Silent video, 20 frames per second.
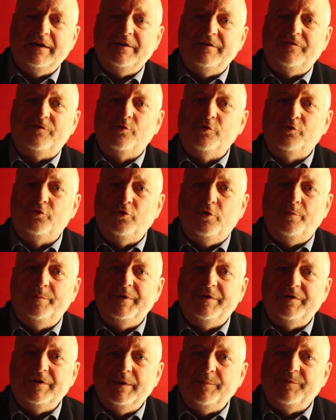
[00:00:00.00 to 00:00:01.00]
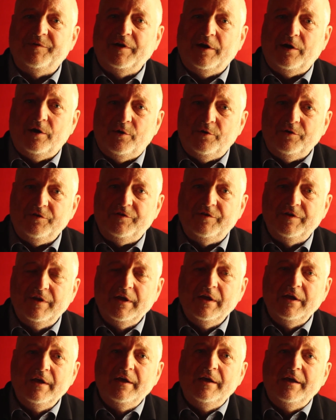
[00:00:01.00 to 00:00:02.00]
des Kulturbetriebs heraus,
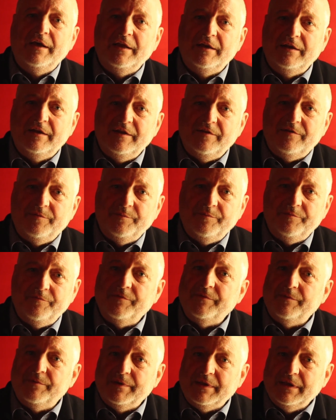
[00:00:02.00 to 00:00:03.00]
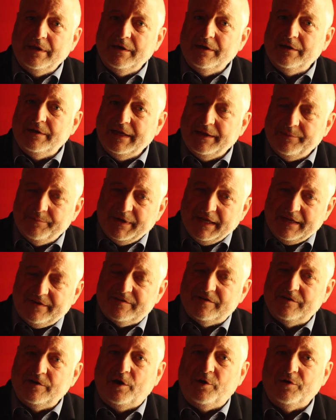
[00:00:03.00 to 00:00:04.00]
in diesem im
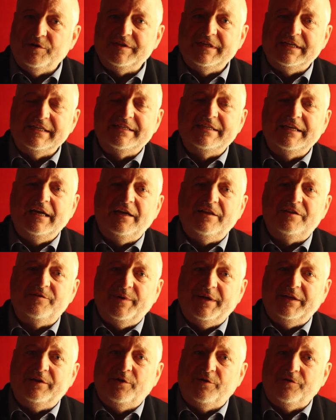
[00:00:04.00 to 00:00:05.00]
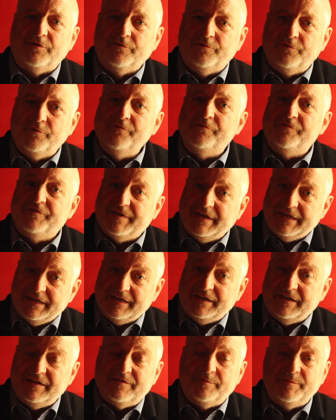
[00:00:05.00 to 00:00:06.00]
nächsten Haushaltsjahr 2015,
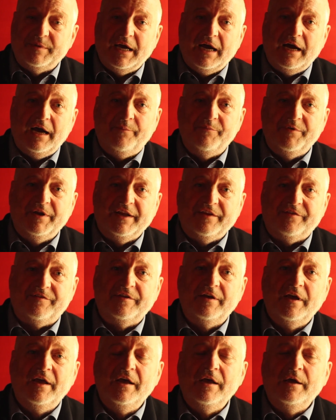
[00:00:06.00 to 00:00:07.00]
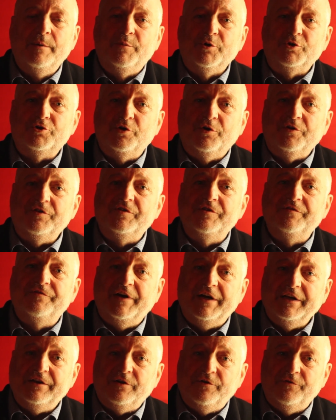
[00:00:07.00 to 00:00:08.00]
in diesem Jahr haben wir das beschlossen,
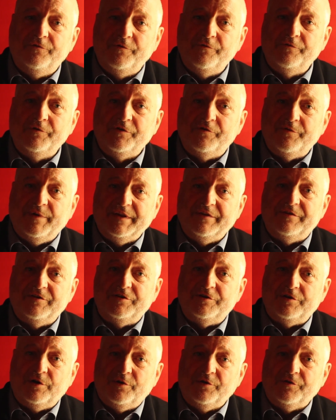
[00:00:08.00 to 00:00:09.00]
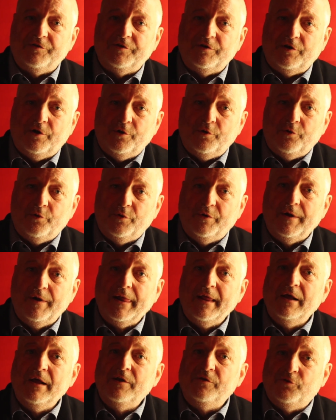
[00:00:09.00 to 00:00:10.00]
weitere 25.000 Euro
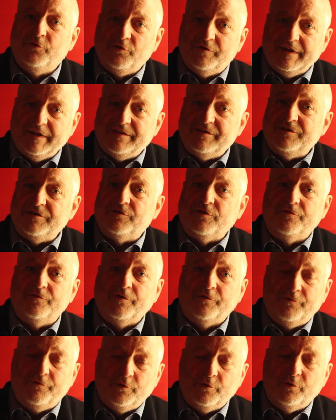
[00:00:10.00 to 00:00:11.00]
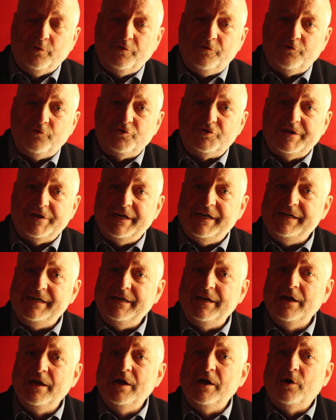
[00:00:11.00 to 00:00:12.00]
zusätzlich zur Verfügung zu stellen
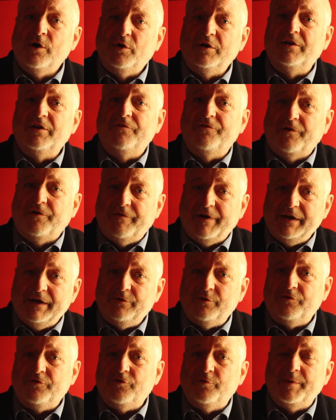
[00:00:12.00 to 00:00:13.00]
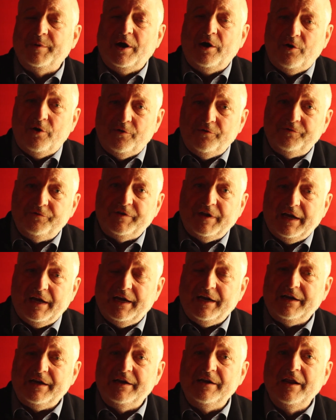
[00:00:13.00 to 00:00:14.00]
und die Verwaltung zu
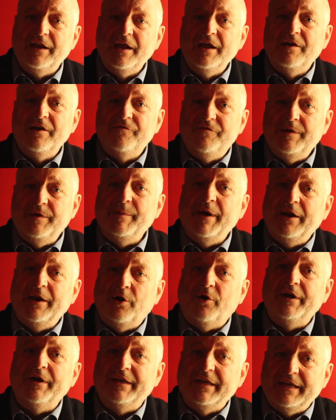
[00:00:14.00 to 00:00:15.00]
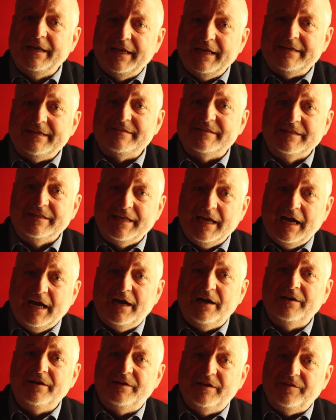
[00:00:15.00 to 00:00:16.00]
beauftragen, wie man auch in den nächsten
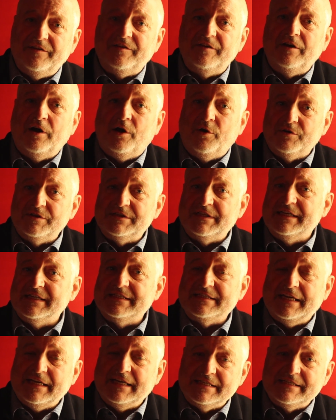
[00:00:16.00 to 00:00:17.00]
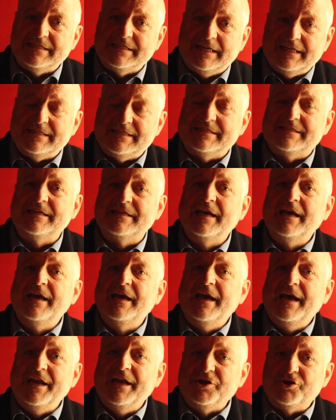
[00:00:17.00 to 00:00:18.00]
Jahren diesen Haushaltsansatz
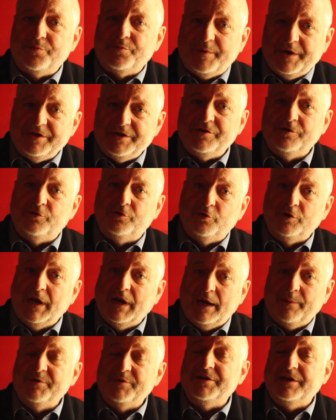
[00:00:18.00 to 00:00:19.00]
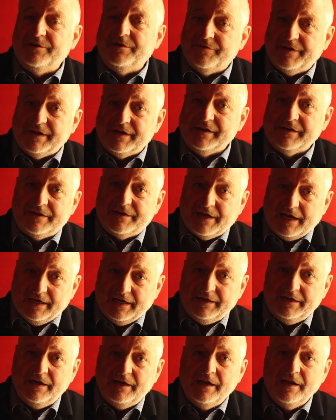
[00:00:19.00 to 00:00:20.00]
entsprechend dynamisch entwickeln
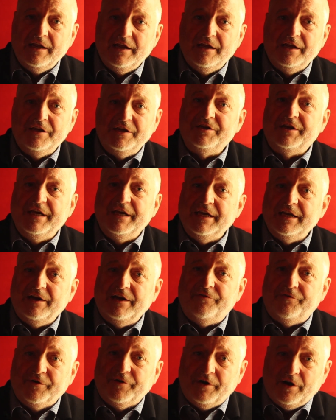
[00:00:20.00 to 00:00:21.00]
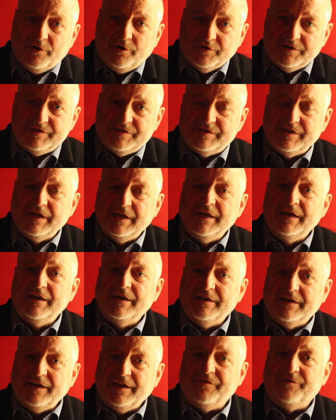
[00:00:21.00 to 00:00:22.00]
kann. Ich gehe davon aus,
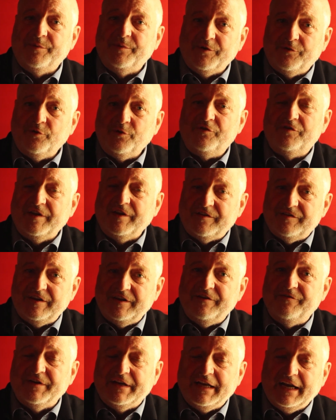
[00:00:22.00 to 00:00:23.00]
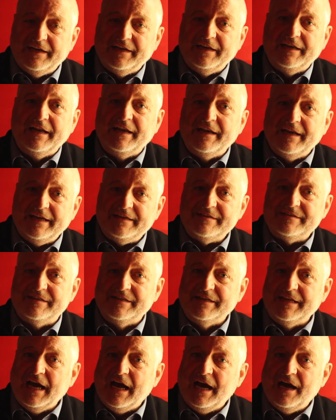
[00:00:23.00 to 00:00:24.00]
dass wir sukzessive dann in den
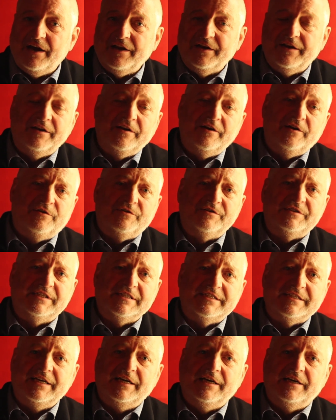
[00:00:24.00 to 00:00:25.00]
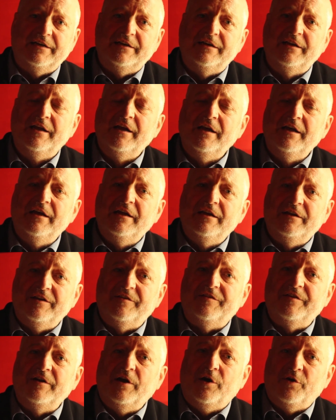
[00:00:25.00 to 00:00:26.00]
nächsten Jahren, in den Haushaltsjahren
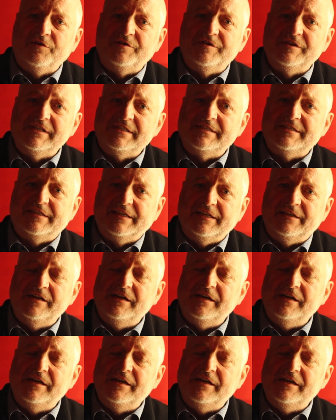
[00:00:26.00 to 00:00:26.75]
diesen Haushaltstitel